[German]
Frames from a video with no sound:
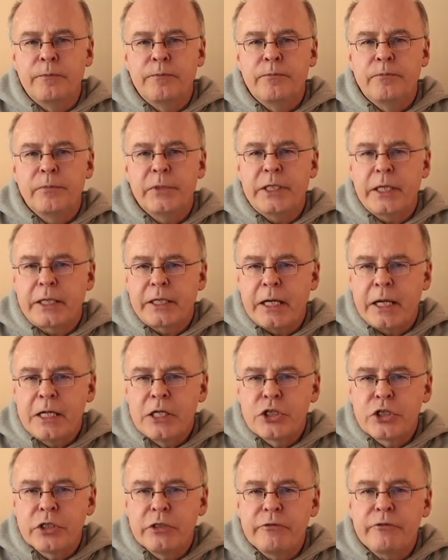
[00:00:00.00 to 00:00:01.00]
Mit der
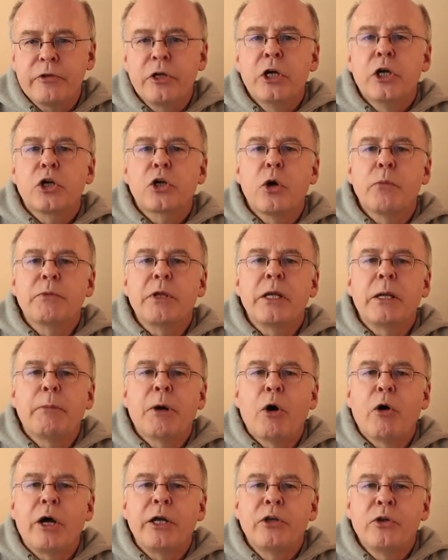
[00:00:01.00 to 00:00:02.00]
Keilschrift kommt dann aber
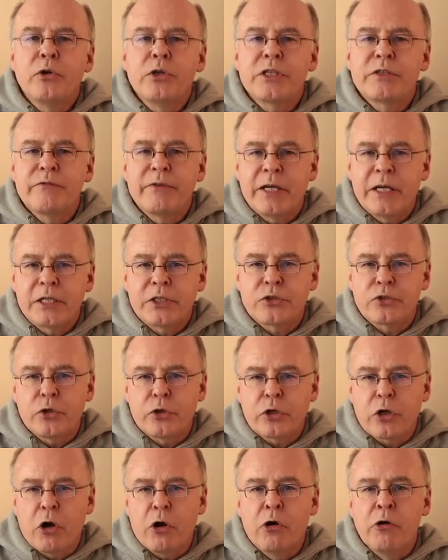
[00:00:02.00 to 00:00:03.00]
auch ein neues
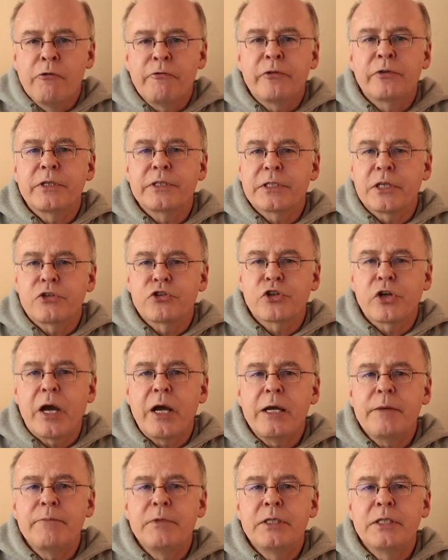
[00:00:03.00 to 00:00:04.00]
Werkzeug auf, das das
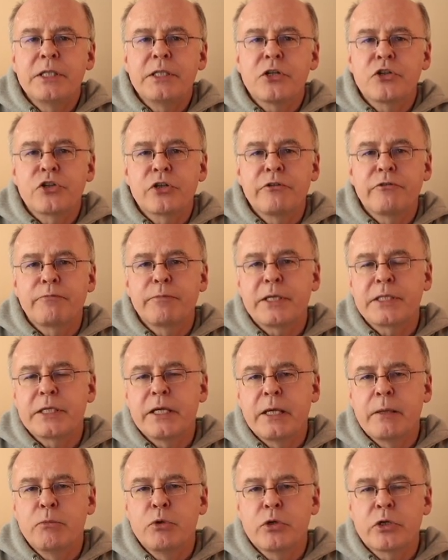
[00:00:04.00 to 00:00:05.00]
Schreiben in dieser Schrift besser
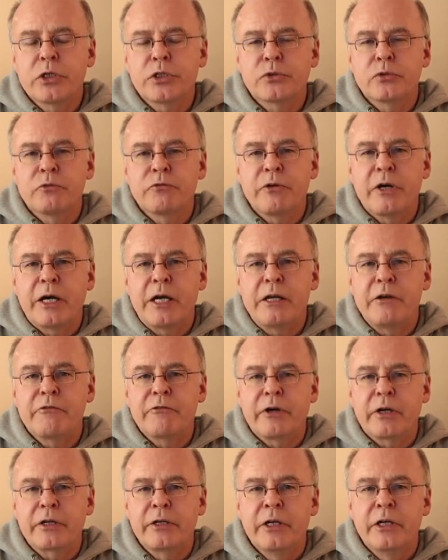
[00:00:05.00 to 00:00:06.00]
ermöglicht und
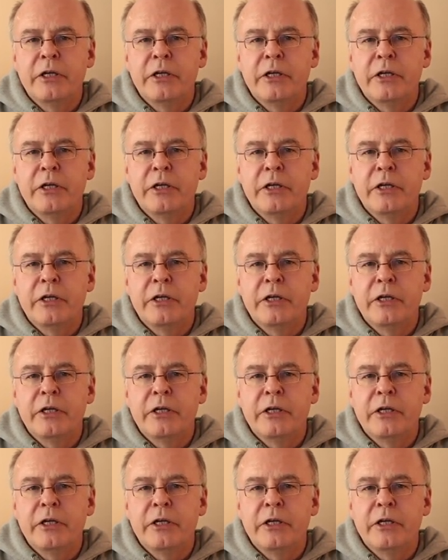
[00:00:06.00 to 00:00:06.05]
vereinfacht.